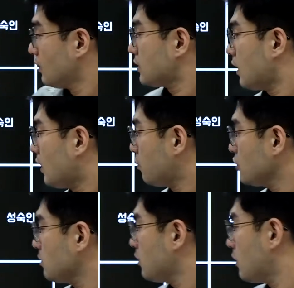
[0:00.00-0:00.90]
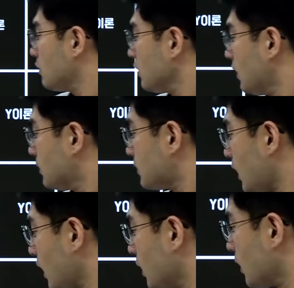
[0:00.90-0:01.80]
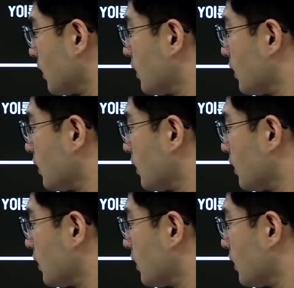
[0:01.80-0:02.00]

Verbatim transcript: 자, 보시면 생,